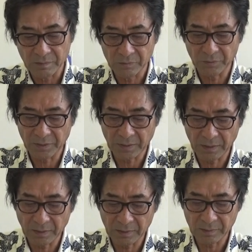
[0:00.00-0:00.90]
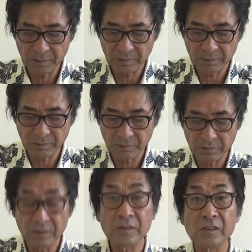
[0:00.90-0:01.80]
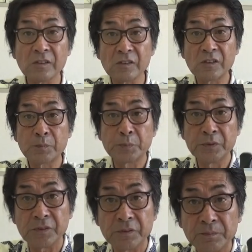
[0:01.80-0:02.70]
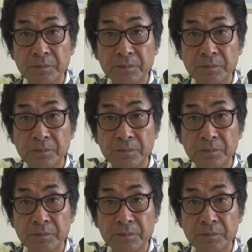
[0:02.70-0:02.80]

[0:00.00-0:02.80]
それからスプール